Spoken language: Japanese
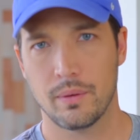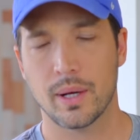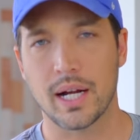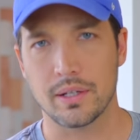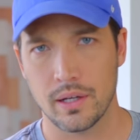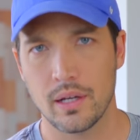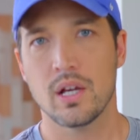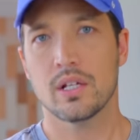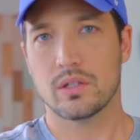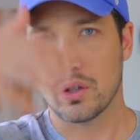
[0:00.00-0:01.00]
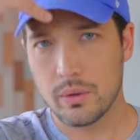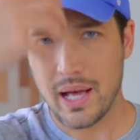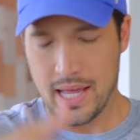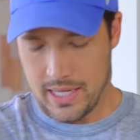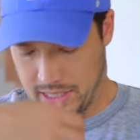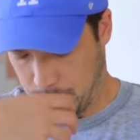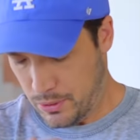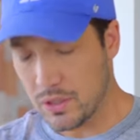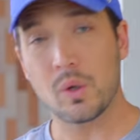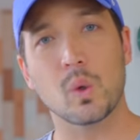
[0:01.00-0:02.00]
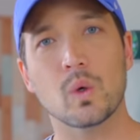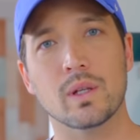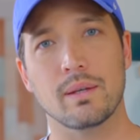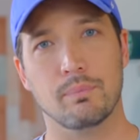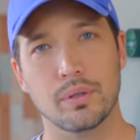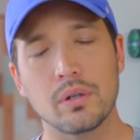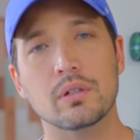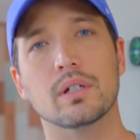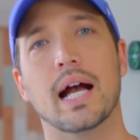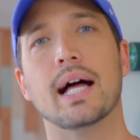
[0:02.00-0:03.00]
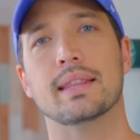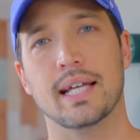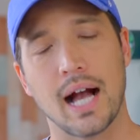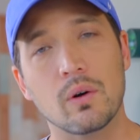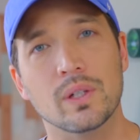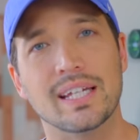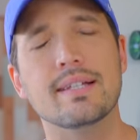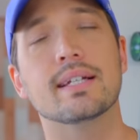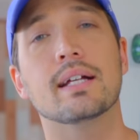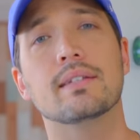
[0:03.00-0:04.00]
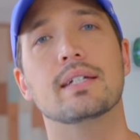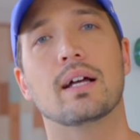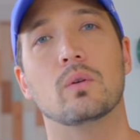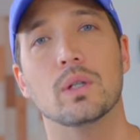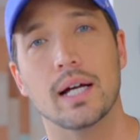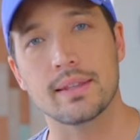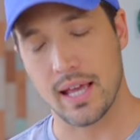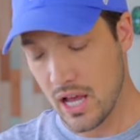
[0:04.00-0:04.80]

わかる？それは自分の心にブロックがあって、過去に傷がついたことがあって、